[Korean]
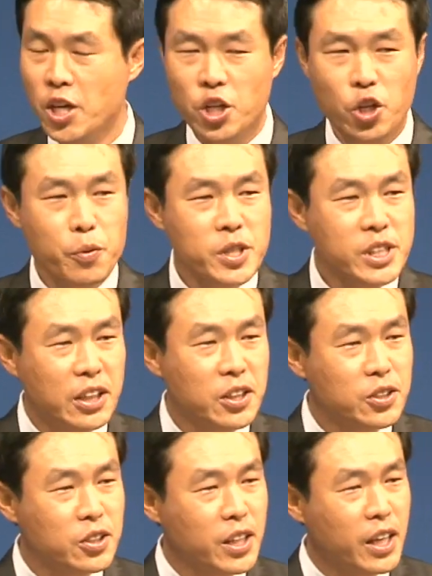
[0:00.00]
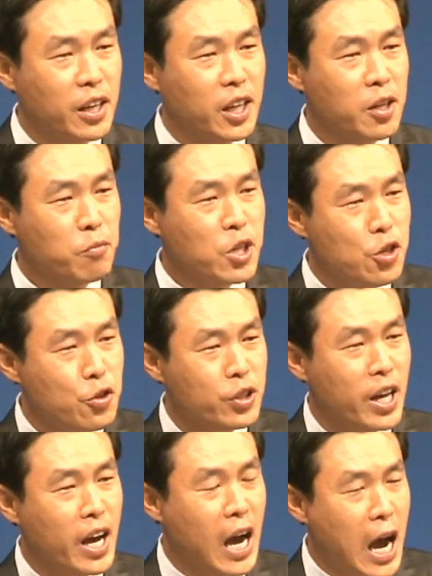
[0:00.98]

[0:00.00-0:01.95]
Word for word: 여러분의 자녀들이 인류대학